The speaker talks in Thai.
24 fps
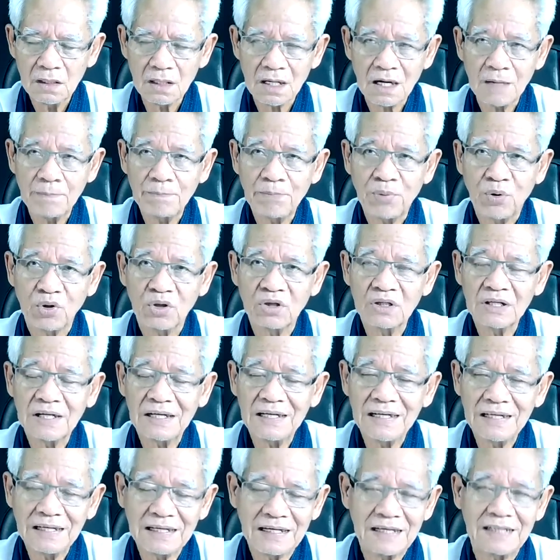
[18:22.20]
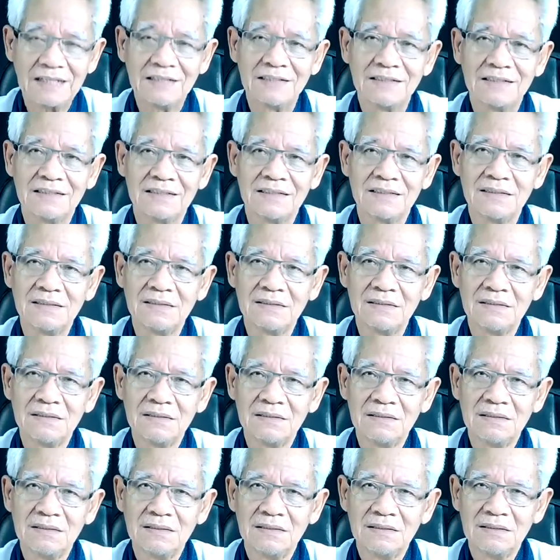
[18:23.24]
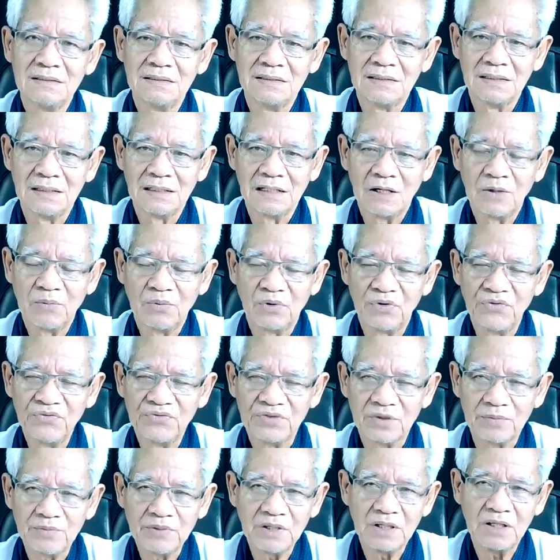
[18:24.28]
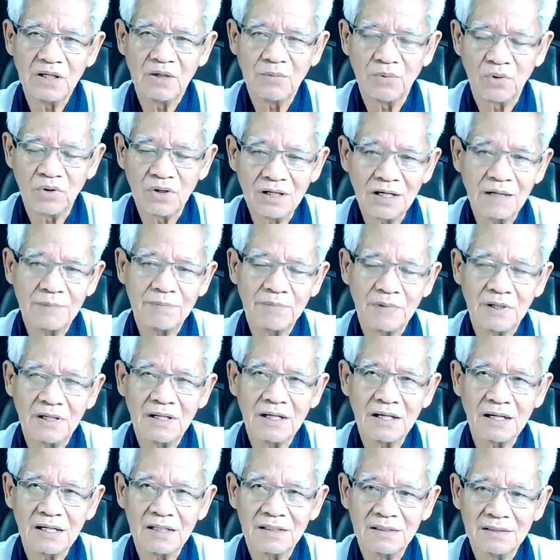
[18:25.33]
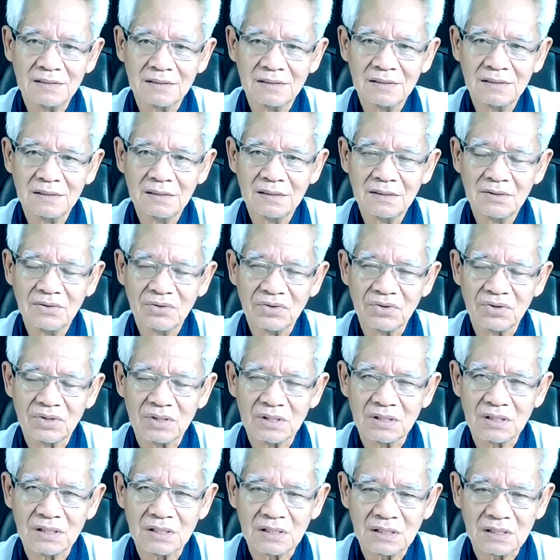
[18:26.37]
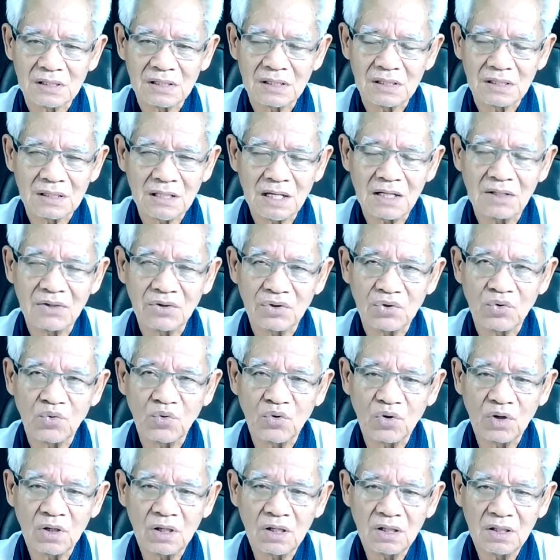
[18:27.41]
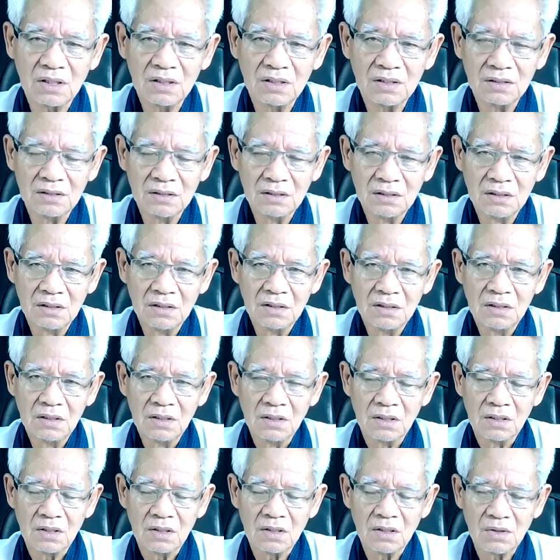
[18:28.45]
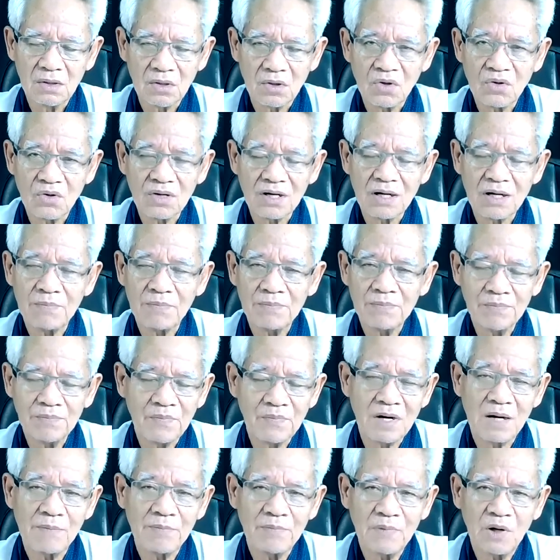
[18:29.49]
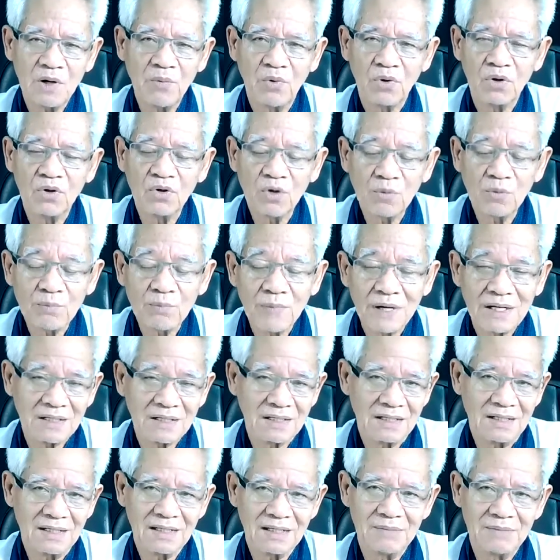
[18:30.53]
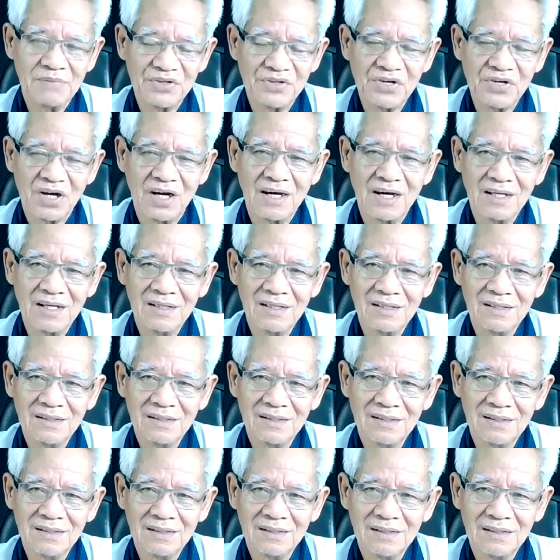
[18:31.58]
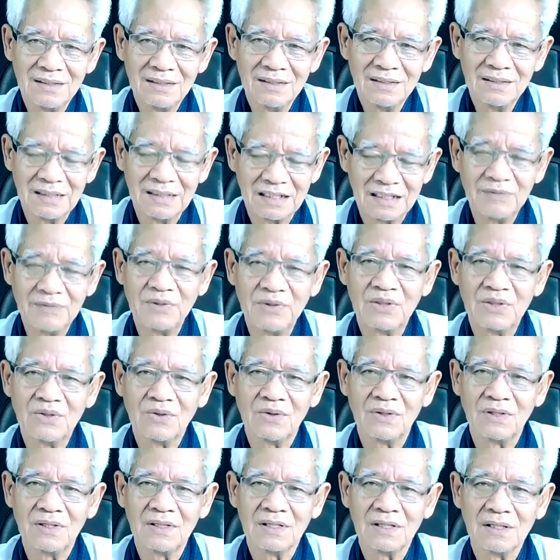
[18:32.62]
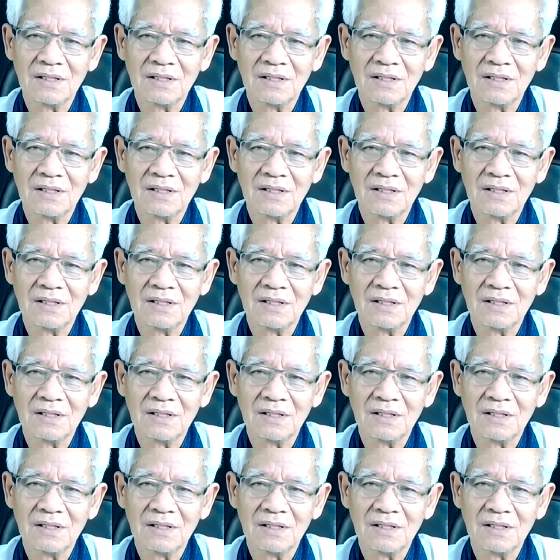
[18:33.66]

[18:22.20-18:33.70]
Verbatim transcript: รับผลกันแล้วกัน เอาผลสำล็จ เอาผลลัพธ์กันแล้วกัน ตั้งตัวรองรับรับเอาผลของมันกันแล้วกัน ไปใช้อย่างนี้เป็นต้น